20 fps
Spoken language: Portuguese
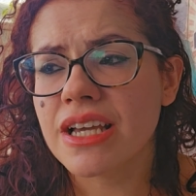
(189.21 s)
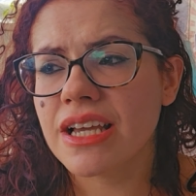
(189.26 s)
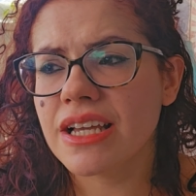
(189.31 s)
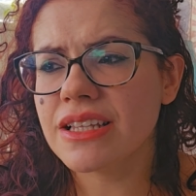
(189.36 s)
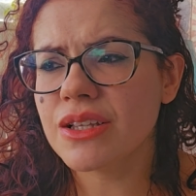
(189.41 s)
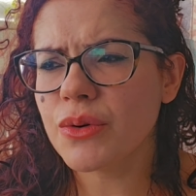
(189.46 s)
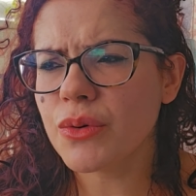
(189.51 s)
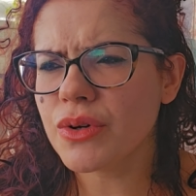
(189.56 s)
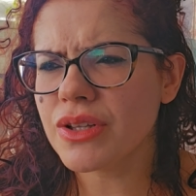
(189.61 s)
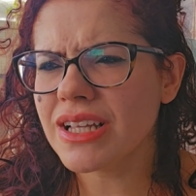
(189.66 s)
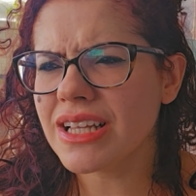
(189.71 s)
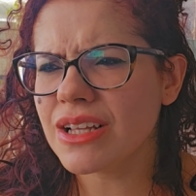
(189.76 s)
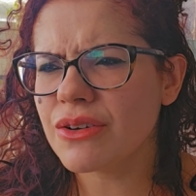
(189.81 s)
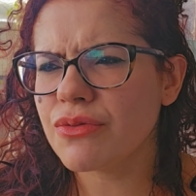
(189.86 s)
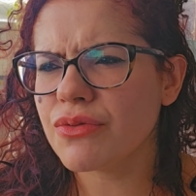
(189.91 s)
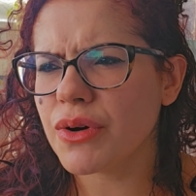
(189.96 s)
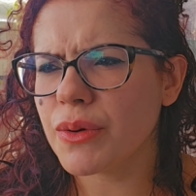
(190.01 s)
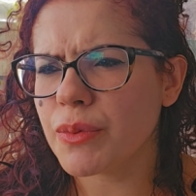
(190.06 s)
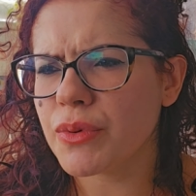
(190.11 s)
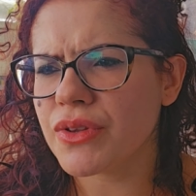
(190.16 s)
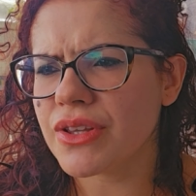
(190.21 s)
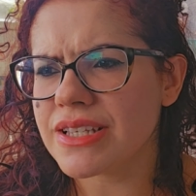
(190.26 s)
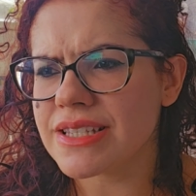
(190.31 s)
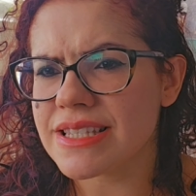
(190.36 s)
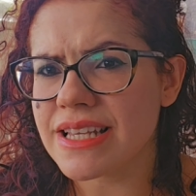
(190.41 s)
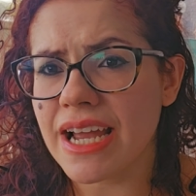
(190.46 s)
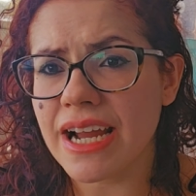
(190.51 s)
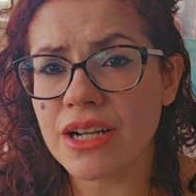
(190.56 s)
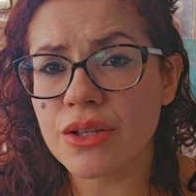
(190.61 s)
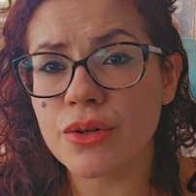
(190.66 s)
Então, quando ela foi para o
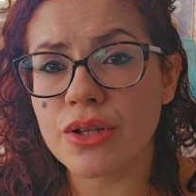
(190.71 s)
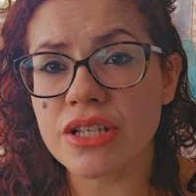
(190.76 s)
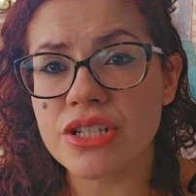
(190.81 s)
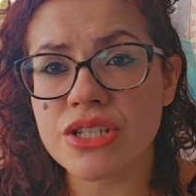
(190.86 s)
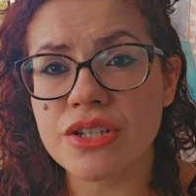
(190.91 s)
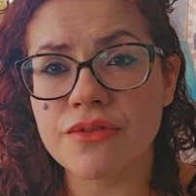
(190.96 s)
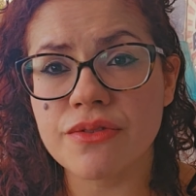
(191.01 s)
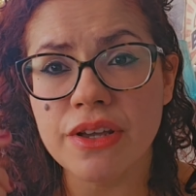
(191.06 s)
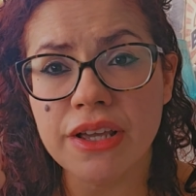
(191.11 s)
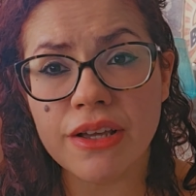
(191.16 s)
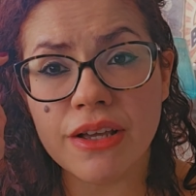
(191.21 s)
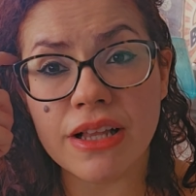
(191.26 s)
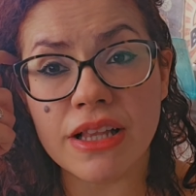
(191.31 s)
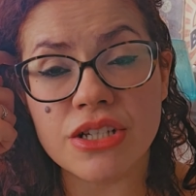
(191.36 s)
deserto, ela já, veio,